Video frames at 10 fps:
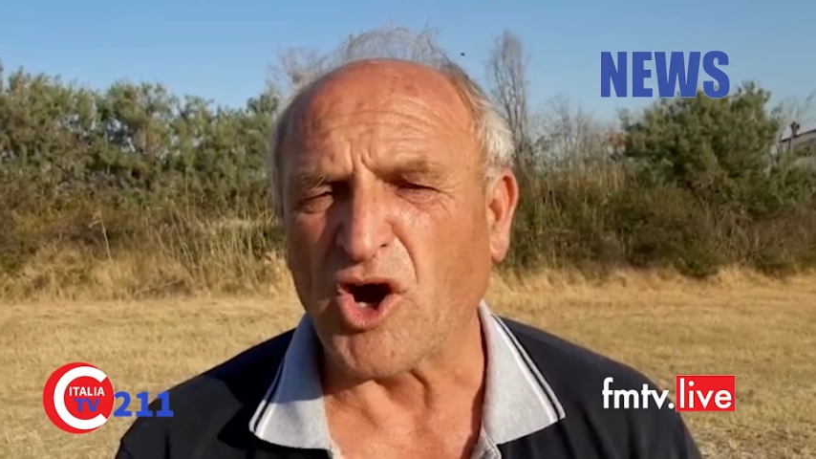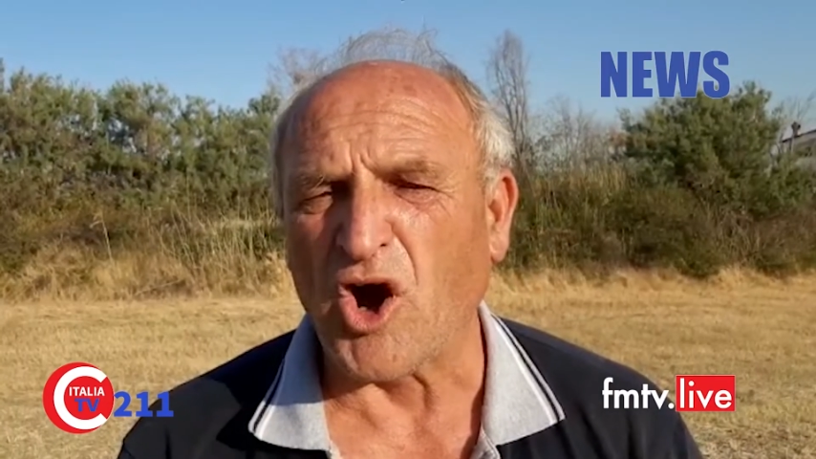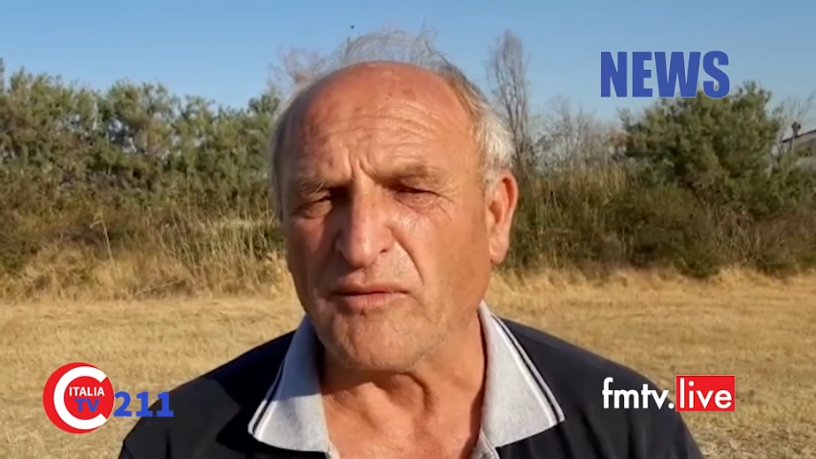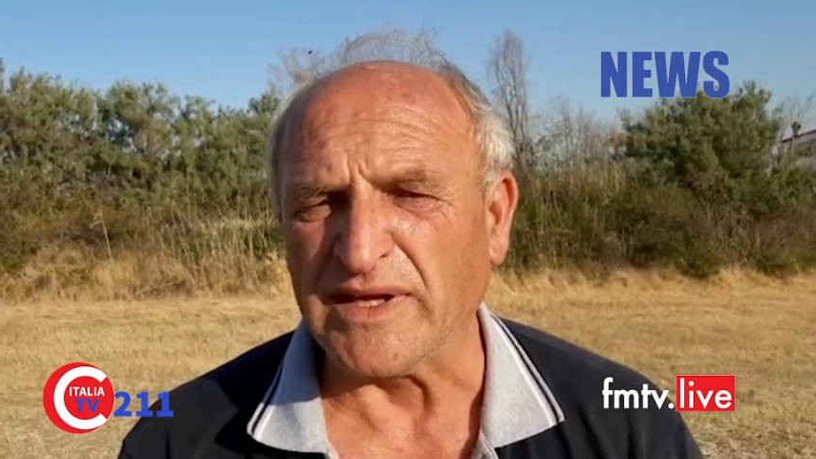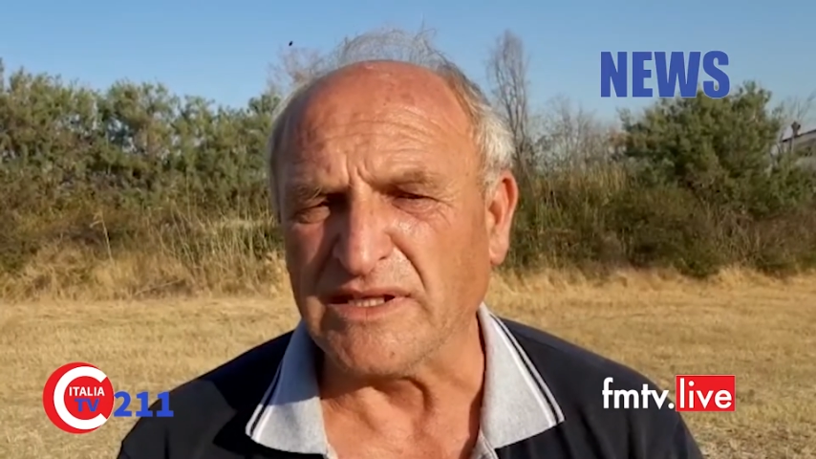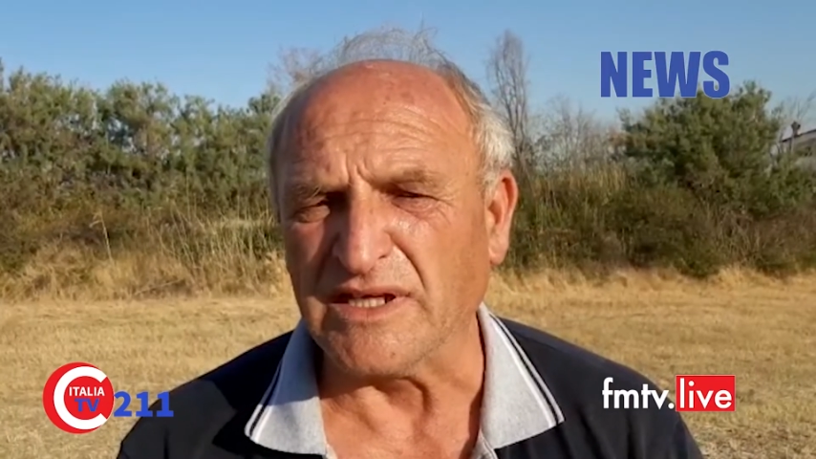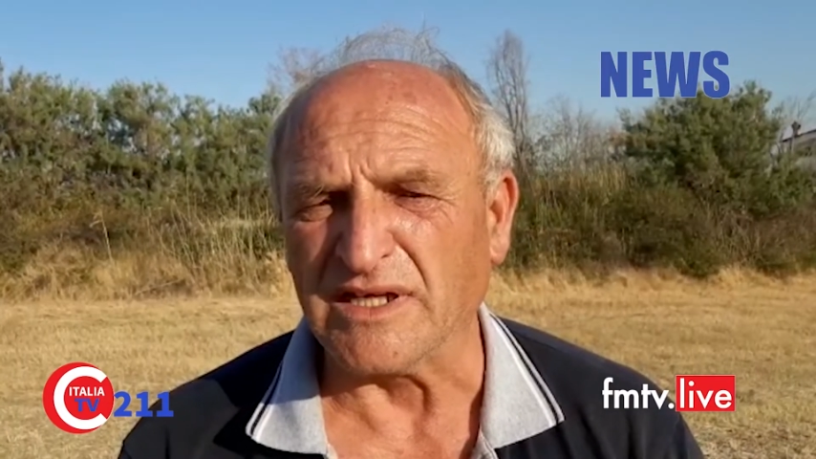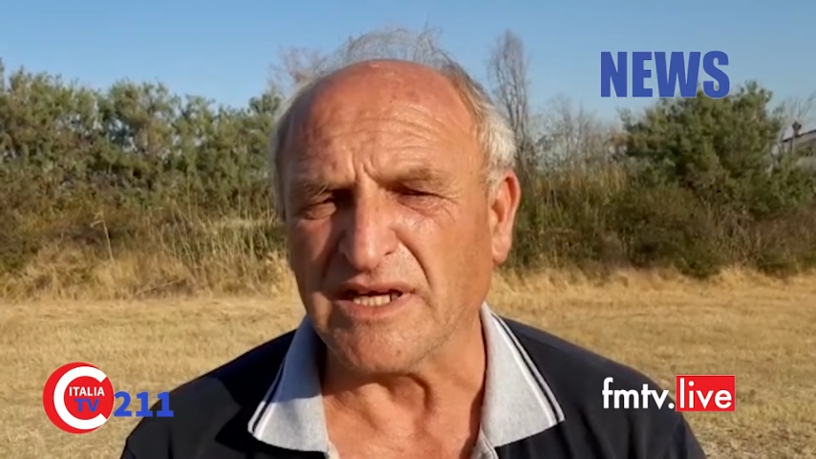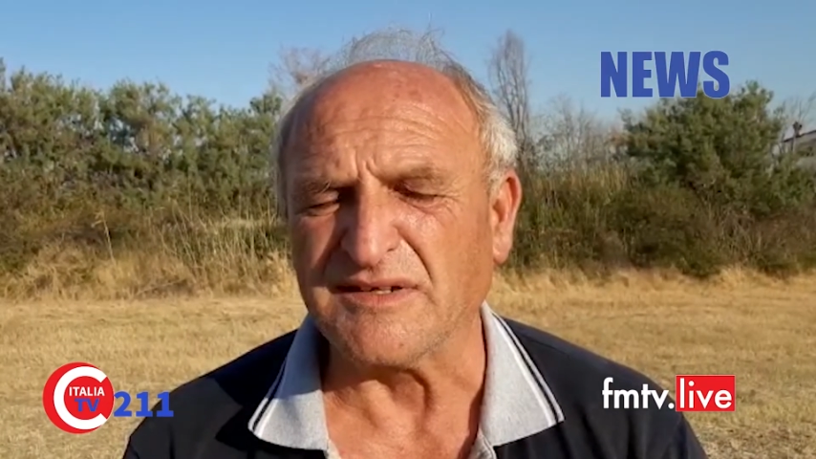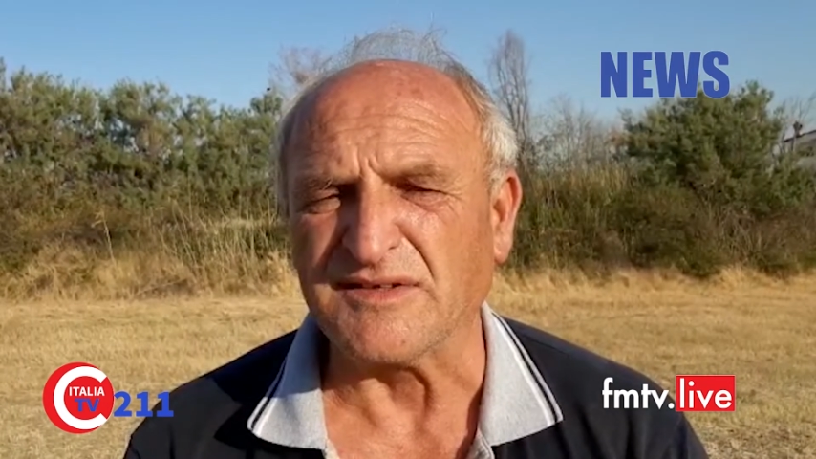covid
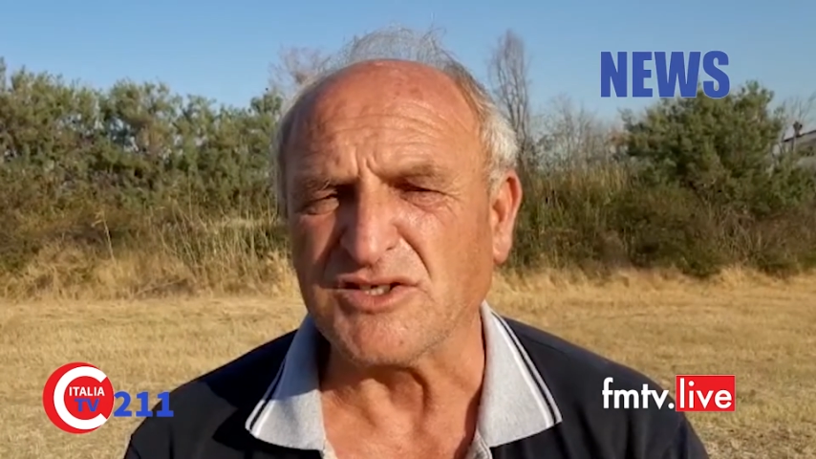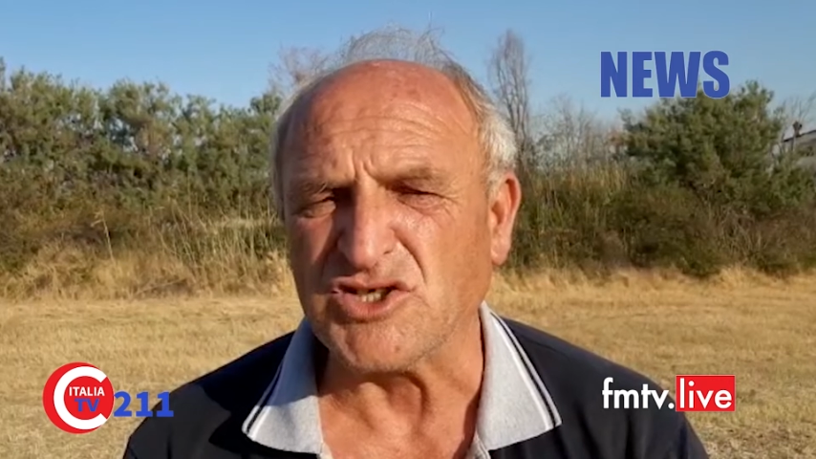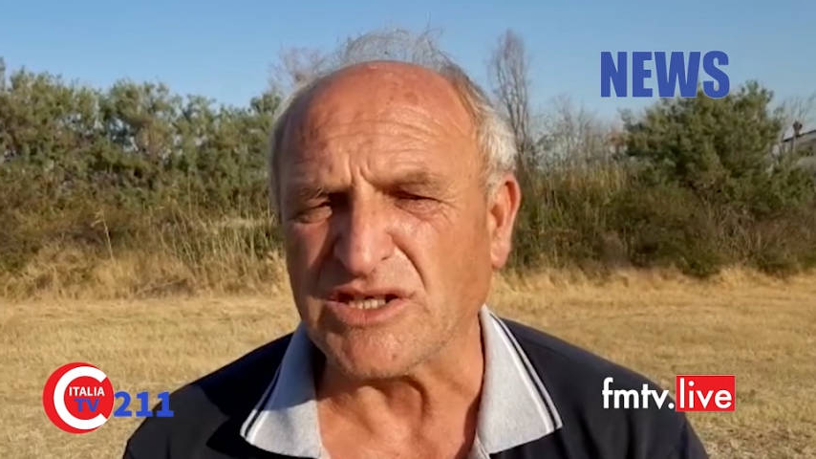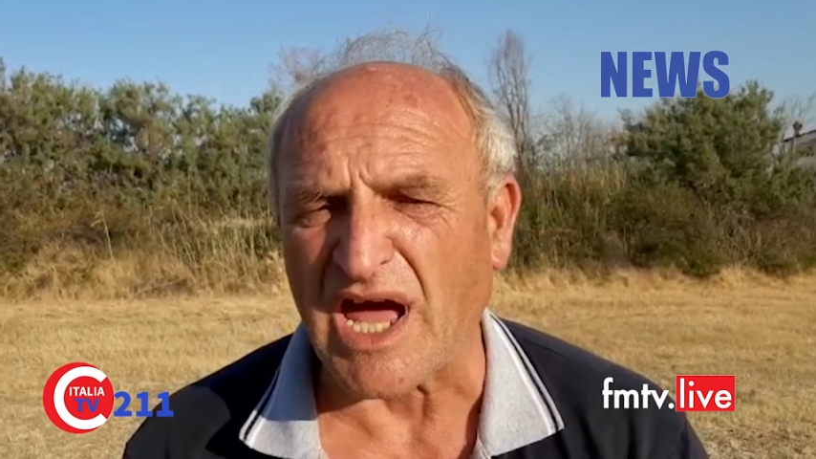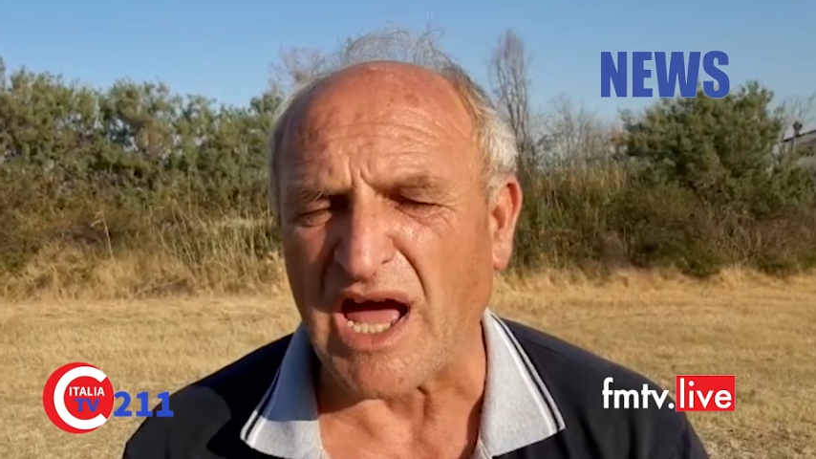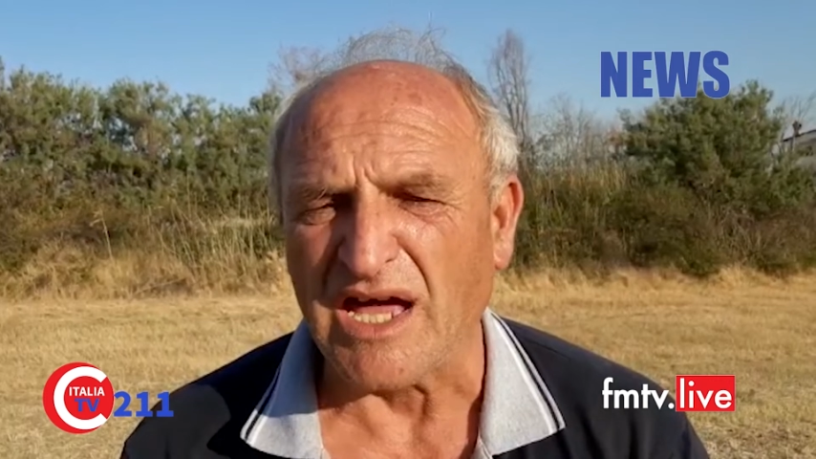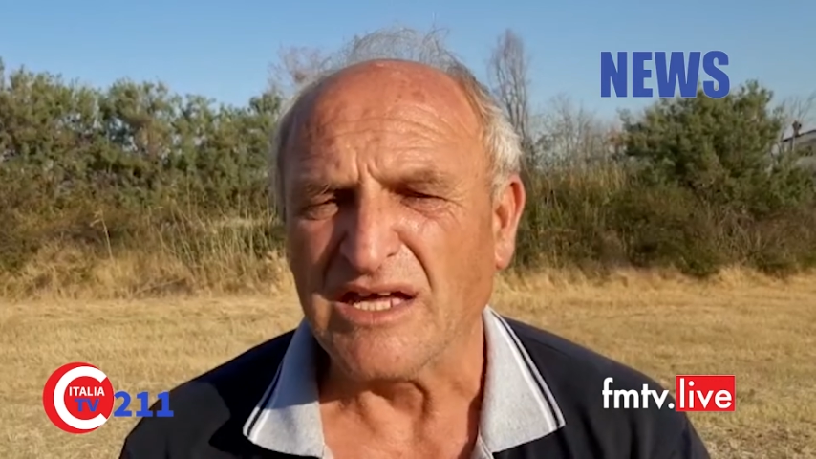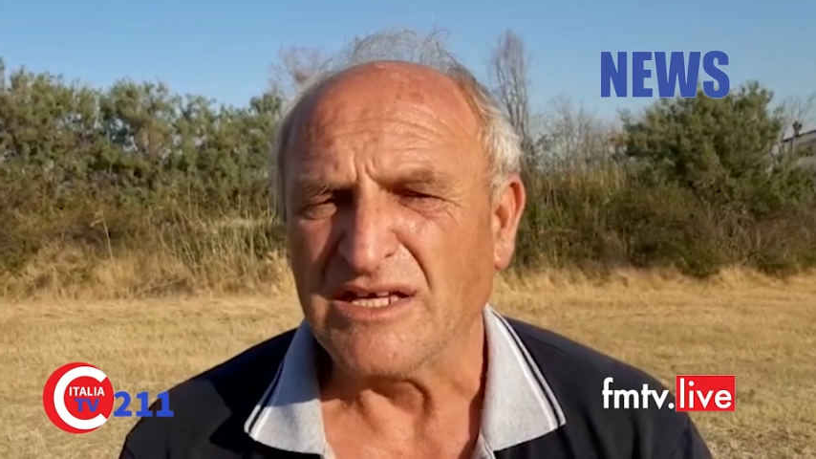e siccità